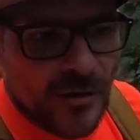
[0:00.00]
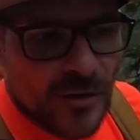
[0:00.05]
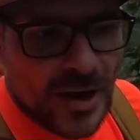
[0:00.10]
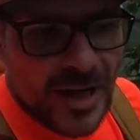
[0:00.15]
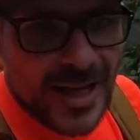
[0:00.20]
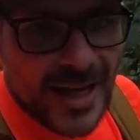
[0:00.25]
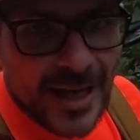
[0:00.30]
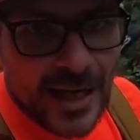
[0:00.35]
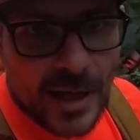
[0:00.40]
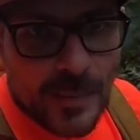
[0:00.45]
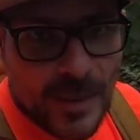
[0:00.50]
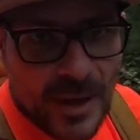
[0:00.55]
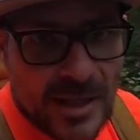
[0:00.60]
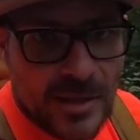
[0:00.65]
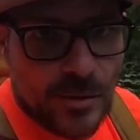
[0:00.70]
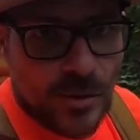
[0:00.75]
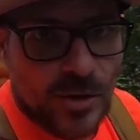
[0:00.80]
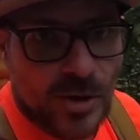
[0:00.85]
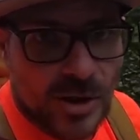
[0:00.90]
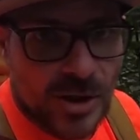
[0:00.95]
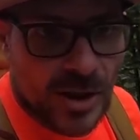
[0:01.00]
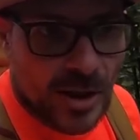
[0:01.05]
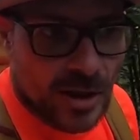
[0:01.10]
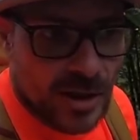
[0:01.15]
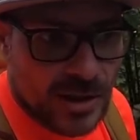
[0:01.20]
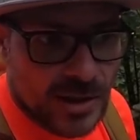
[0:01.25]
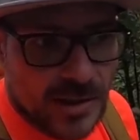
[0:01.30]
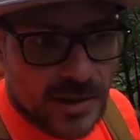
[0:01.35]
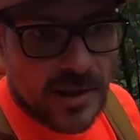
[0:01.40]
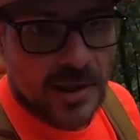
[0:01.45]
für jede Person da
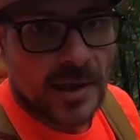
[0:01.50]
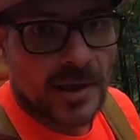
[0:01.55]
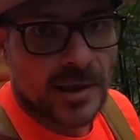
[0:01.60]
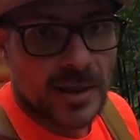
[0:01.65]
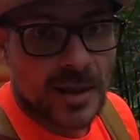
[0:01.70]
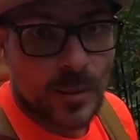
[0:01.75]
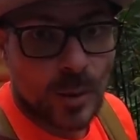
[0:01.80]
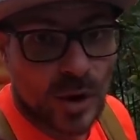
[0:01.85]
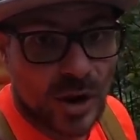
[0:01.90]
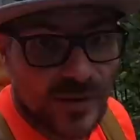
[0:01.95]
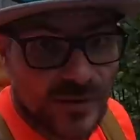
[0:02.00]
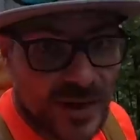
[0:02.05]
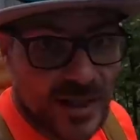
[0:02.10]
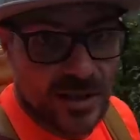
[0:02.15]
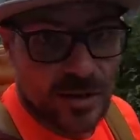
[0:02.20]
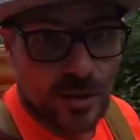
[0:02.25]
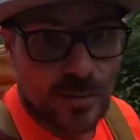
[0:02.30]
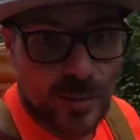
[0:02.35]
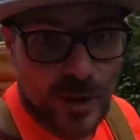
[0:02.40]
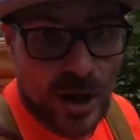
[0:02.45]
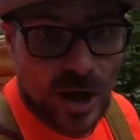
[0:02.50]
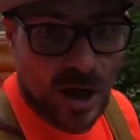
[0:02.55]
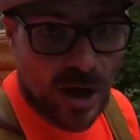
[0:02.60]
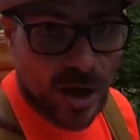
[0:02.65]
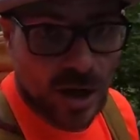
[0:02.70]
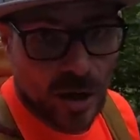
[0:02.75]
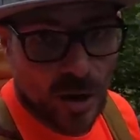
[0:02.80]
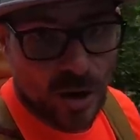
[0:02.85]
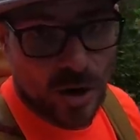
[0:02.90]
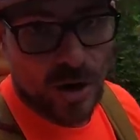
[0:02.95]
draußen, die Motivation
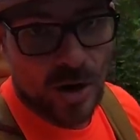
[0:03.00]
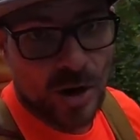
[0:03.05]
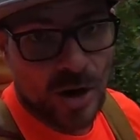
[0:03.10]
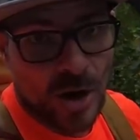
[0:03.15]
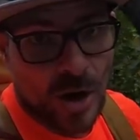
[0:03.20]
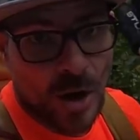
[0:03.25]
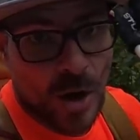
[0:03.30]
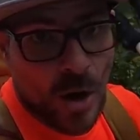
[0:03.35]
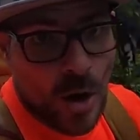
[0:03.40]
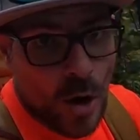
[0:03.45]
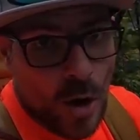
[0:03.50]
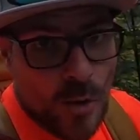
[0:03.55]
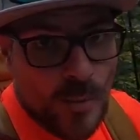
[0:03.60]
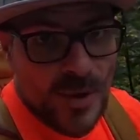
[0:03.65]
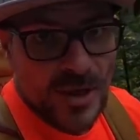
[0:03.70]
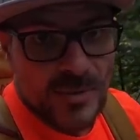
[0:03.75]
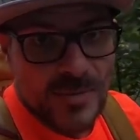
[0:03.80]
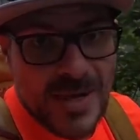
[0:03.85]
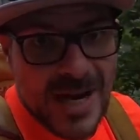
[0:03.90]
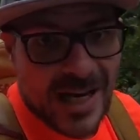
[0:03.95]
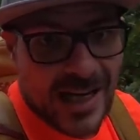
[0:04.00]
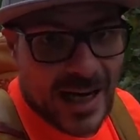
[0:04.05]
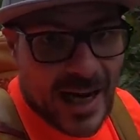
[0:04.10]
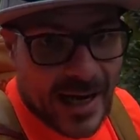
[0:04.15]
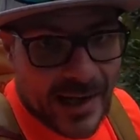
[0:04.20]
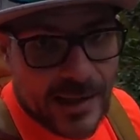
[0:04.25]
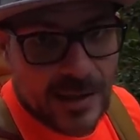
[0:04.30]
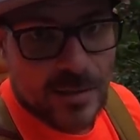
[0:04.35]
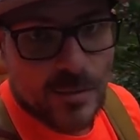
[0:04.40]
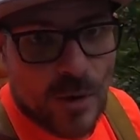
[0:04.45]
brauchen kann, um es mir
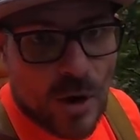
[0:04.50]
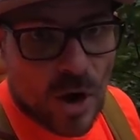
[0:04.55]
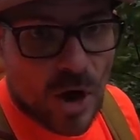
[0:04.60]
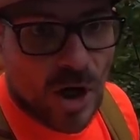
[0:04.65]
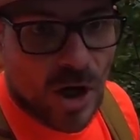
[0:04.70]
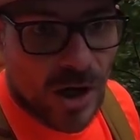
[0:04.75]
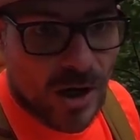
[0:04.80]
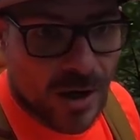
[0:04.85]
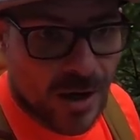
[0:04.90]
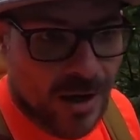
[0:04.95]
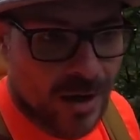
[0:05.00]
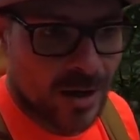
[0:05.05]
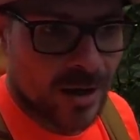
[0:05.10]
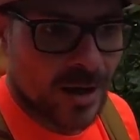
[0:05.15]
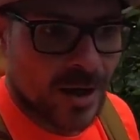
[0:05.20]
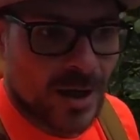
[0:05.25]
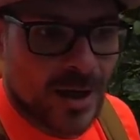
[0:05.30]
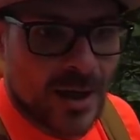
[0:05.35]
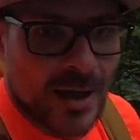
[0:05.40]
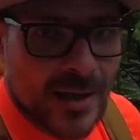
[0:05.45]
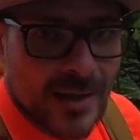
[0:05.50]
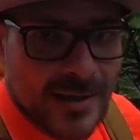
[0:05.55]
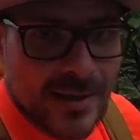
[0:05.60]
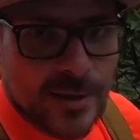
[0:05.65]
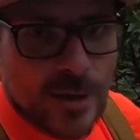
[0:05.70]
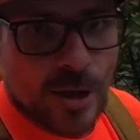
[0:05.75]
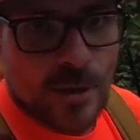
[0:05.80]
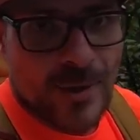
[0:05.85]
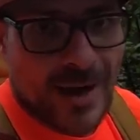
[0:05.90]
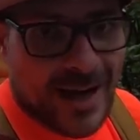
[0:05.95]
gleich zu machen,
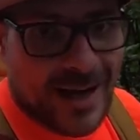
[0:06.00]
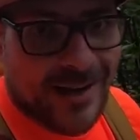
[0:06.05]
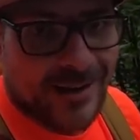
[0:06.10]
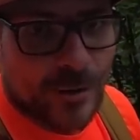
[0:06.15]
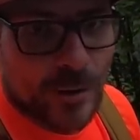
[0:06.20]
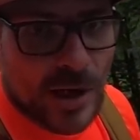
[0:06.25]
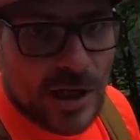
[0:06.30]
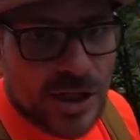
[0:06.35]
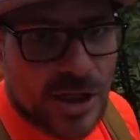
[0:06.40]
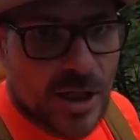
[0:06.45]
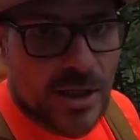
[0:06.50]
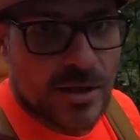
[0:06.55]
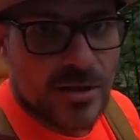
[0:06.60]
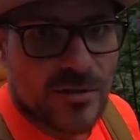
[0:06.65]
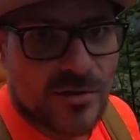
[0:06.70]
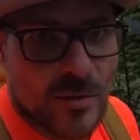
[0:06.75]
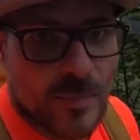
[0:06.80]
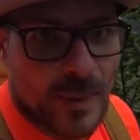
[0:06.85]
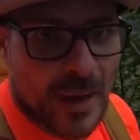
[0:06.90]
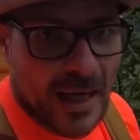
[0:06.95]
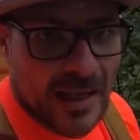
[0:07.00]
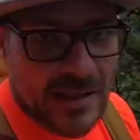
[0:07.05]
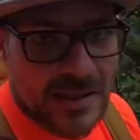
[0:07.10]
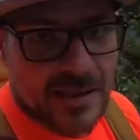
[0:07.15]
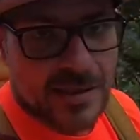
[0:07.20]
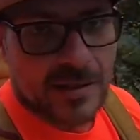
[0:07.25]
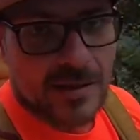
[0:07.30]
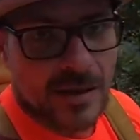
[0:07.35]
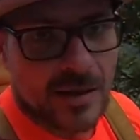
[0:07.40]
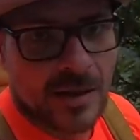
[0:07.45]
sich selber auch einen Arschtritt zu
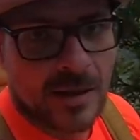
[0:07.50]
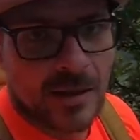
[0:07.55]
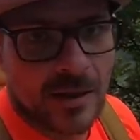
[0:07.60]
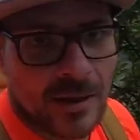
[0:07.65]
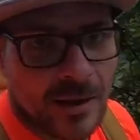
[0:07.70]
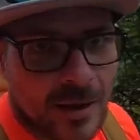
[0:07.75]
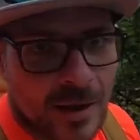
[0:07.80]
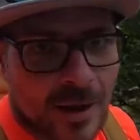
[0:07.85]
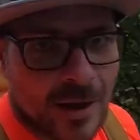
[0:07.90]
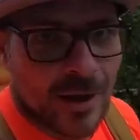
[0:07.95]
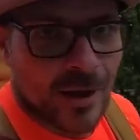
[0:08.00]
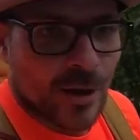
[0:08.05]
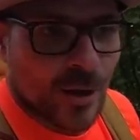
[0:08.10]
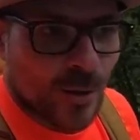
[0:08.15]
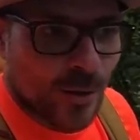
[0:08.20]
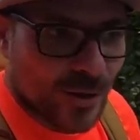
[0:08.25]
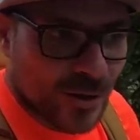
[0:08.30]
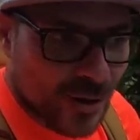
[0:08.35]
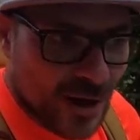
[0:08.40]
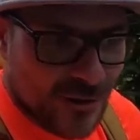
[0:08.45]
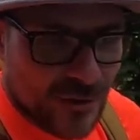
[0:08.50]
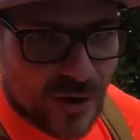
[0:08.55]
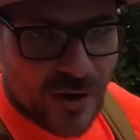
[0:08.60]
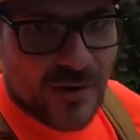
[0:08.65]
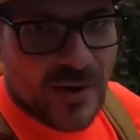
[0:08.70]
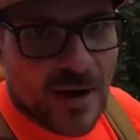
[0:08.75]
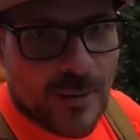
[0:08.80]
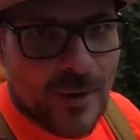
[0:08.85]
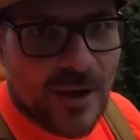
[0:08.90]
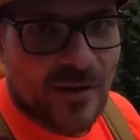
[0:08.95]
verpassen und
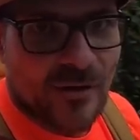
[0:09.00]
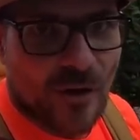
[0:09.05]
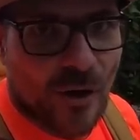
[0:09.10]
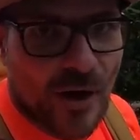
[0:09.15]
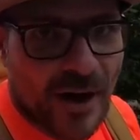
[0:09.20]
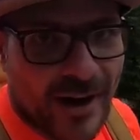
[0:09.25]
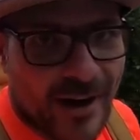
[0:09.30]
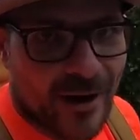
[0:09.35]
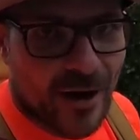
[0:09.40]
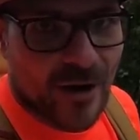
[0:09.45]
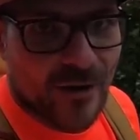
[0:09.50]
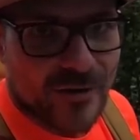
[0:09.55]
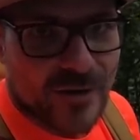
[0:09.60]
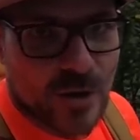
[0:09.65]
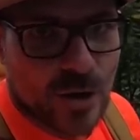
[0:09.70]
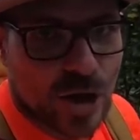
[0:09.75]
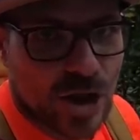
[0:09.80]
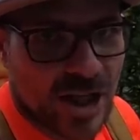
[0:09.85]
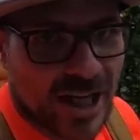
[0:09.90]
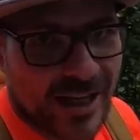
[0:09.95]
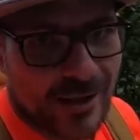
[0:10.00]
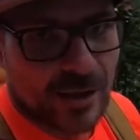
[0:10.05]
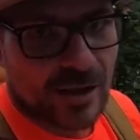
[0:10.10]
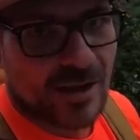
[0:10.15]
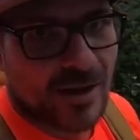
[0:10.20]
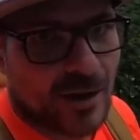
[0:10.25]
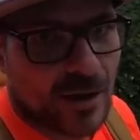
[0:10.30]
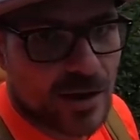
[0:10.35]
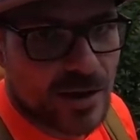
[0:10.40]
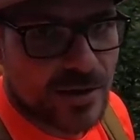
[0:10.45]
einfach wieder mit Freude aufzustehen
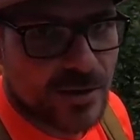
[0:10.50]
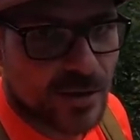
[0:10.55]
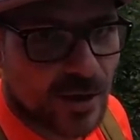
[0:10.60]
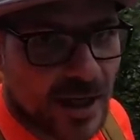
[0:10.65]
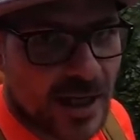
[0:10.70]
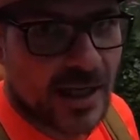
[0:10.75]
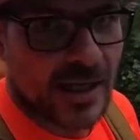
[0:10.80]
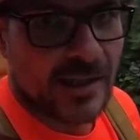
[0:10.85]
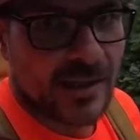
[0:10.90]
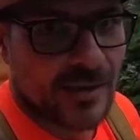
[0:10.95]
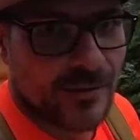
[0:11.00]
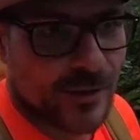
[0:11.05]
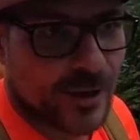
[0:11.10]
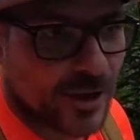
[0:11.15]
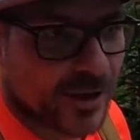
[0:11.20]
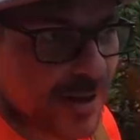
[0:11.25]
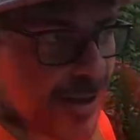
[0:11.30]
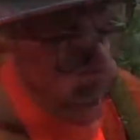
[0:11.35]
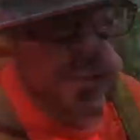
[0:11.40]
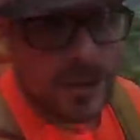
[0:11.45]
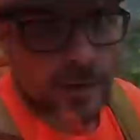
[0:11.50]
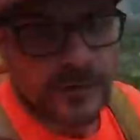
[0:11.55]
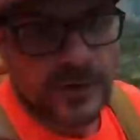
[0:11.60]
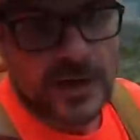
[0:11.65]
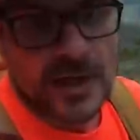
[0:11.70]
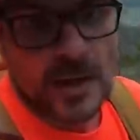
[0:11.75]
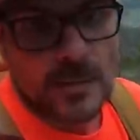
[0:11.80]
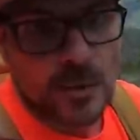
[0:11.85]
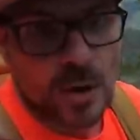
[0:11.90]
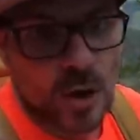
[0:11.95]
und rauszugehen in die Welt.
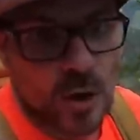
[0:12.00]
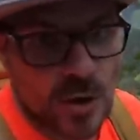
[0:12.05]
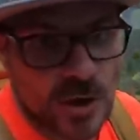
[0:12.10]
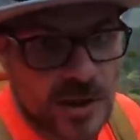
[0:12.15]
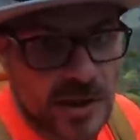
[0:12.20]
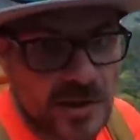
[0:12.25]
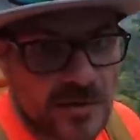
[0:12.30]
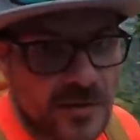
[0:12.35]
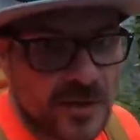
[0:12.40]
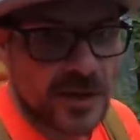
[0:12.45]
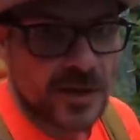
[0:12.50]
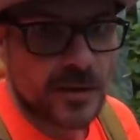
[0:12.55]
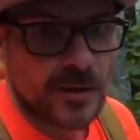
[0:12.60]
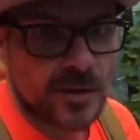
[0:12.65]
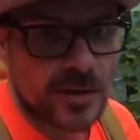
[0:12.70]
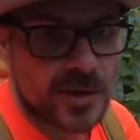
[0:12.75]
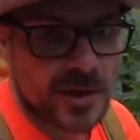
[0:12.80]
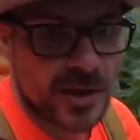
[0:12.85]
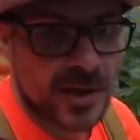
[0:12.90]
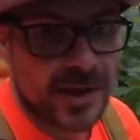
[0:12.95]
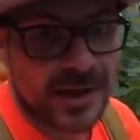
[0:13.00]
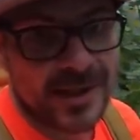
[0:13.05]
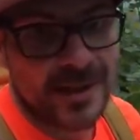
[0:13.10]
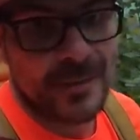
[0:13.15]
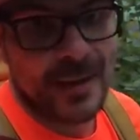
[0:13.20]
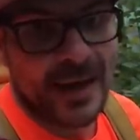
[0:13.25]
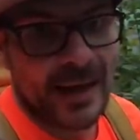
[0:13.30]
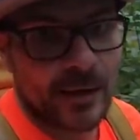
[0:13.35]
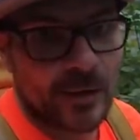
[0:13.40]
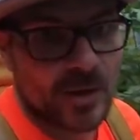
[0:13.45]
Wenn ihr am Schluss des Videos der
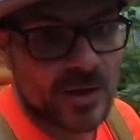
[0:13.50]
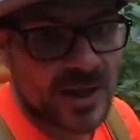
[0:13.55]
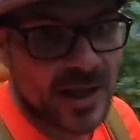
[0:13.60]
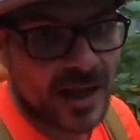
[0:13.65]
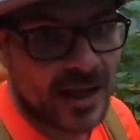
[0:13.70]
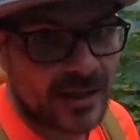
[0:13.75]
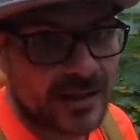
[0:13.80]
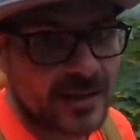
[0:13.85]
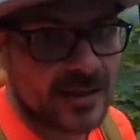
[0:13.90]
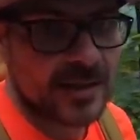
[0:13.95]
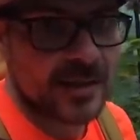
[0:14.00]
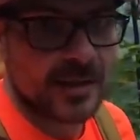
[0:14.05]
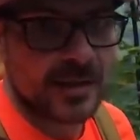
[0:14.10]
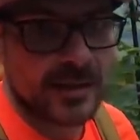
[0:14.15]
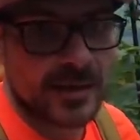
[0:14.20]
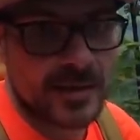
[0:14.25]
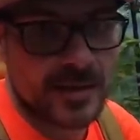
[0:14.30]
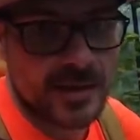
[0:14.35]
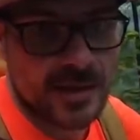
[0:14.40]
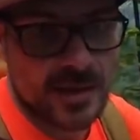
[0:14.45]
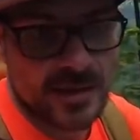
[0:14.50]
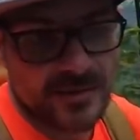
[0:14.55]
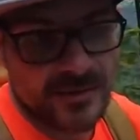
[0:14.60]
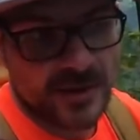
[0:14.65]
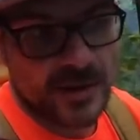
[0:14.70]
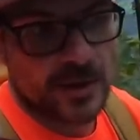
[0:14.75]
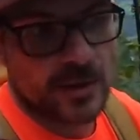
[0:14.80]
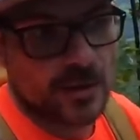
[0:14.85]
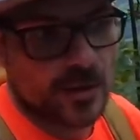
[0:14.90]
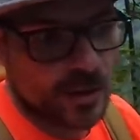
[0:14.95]
Meinung seid, dass dieses
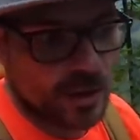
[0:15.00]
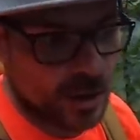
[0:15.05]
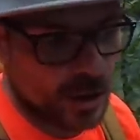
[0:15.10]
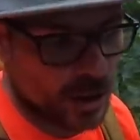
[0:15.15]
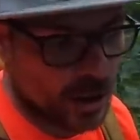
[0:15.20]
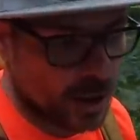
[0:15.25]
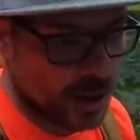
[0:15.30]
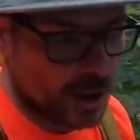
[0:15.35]
Video